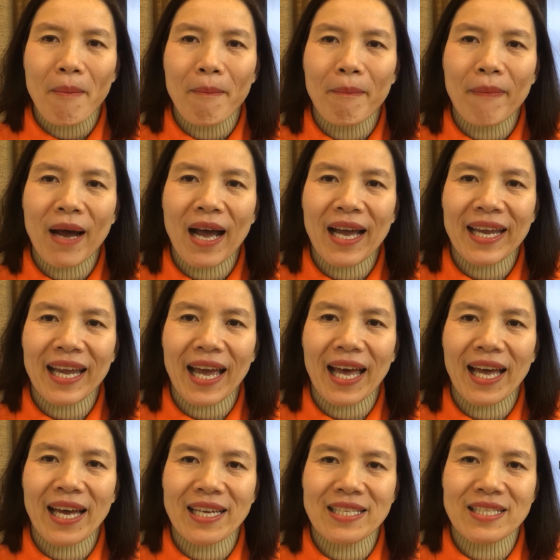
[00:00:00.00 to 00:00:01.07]
my
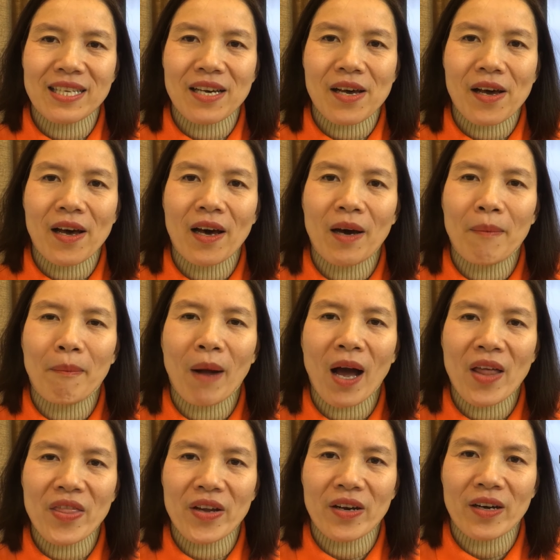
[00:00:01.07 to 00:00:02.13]
aunt her
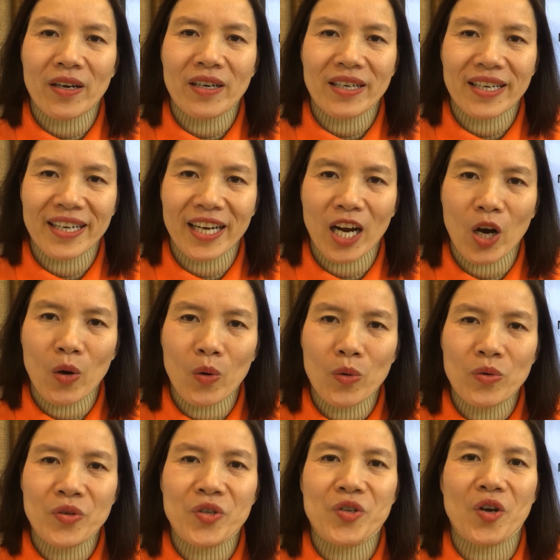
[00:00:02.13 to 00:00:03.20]
mother
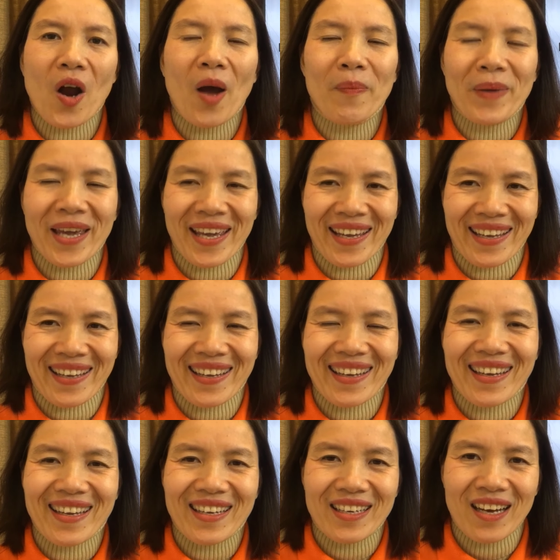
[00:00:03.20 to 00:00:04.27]
go shopping
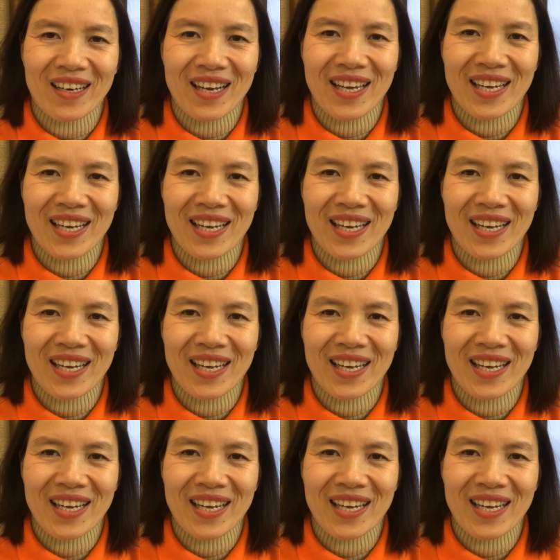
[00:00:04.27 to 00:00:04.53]
ở